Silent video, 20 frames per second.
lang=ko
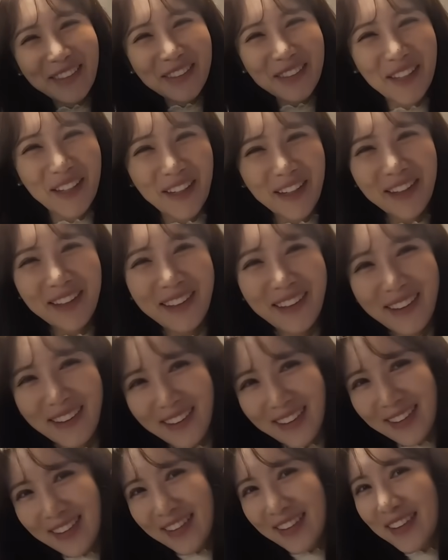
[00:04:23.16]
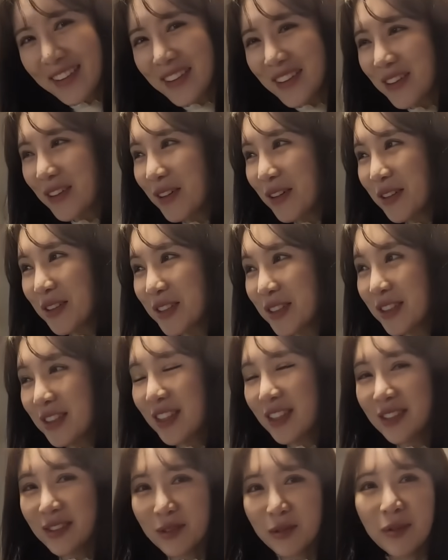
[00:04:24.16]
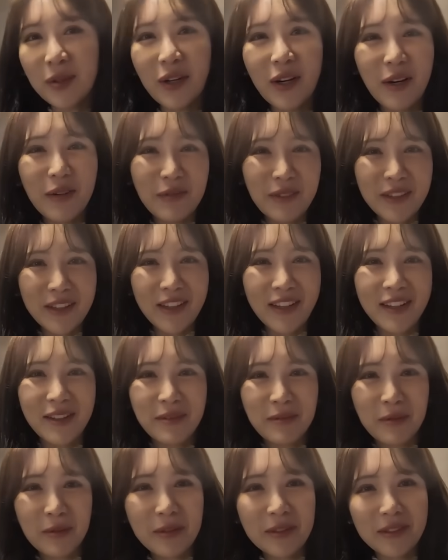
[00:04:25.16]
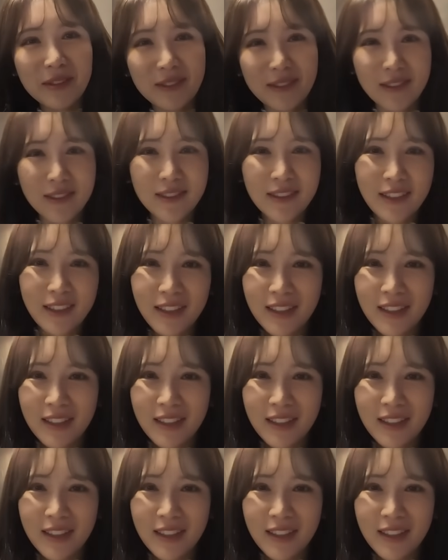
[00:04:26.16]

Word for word: 진짜 이거 진짜 존경합니다. 모든